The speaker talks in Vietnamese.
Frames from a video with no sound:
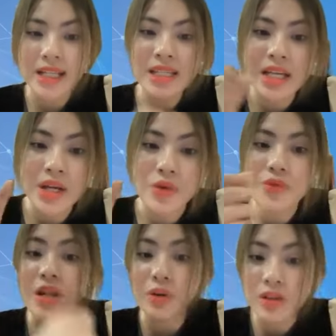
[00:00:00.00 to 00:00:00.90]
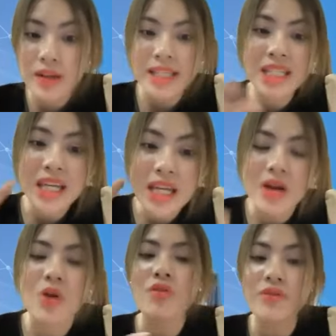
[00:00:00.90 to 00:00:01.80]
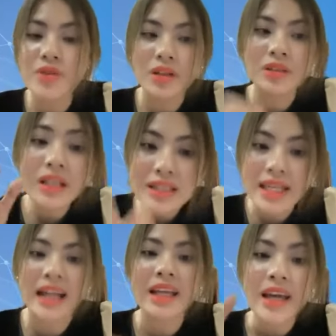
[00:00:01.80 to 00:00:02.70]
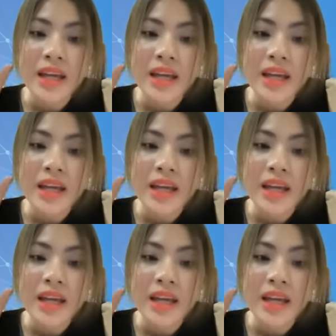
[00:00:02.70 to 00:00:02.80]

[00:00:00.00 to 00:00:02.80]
anh chị hiểu về đầu tư, anh chị hiểu về việc tích sản,